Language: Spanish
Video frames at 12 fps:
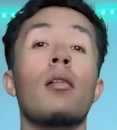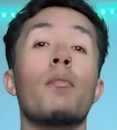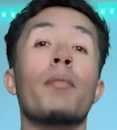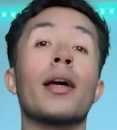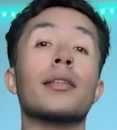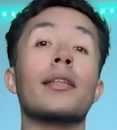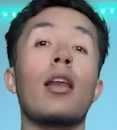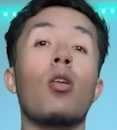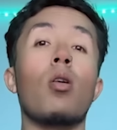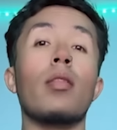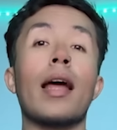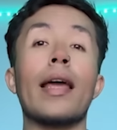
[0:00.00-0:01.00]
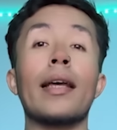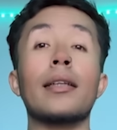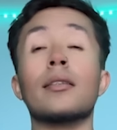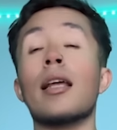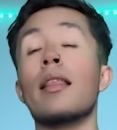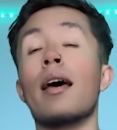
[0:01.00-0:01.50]
Barcelona
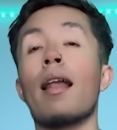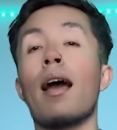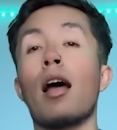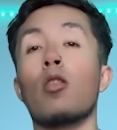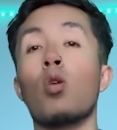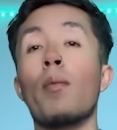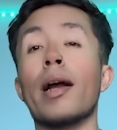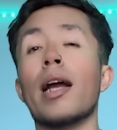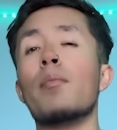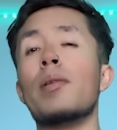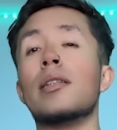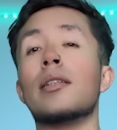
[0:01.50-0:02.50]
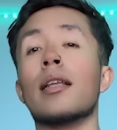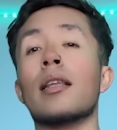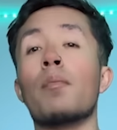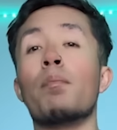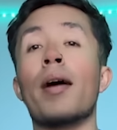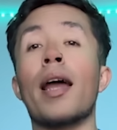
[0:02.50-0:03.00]
estrenará nueva
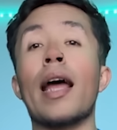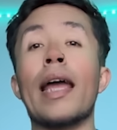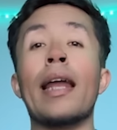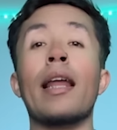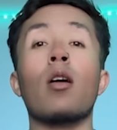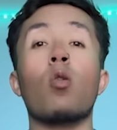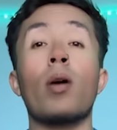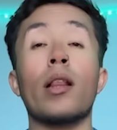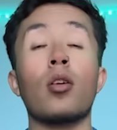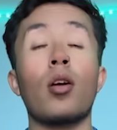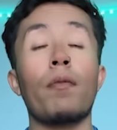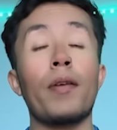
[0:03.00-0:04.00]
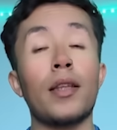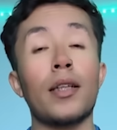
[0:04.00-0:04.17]
camiseta para el encuentro del fin de